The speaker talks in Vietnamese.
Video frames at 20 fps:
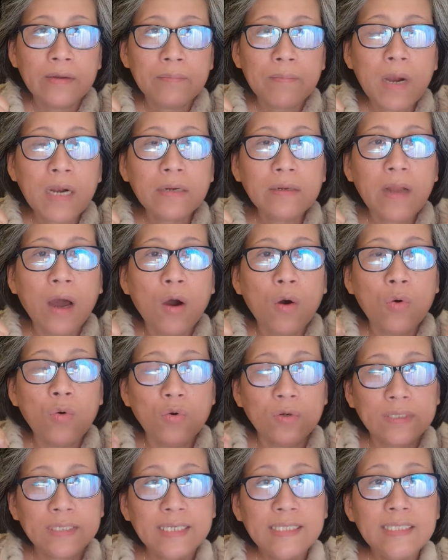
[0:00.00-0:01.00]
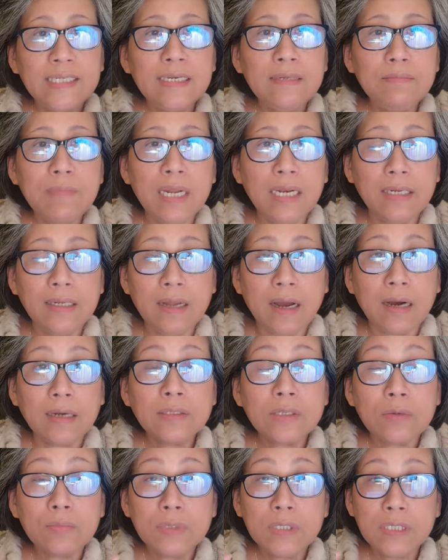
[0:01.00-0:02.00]
bắt đầu cái chứng bệnh
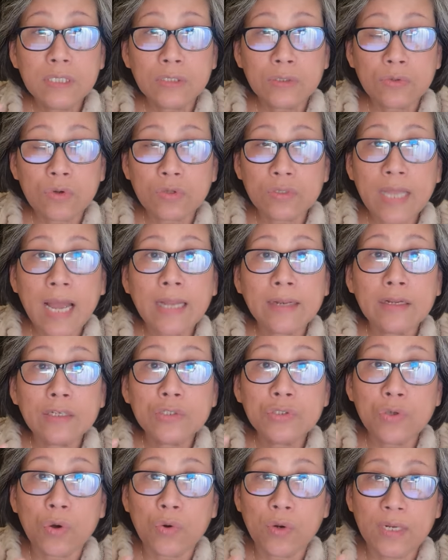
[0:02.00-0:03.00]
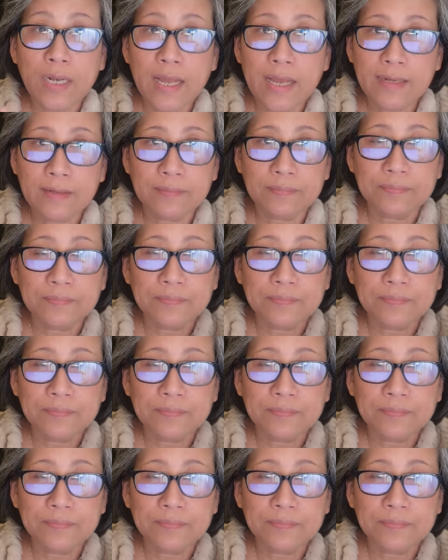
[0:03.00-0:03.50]
ở trong người cô ta nó trồi lên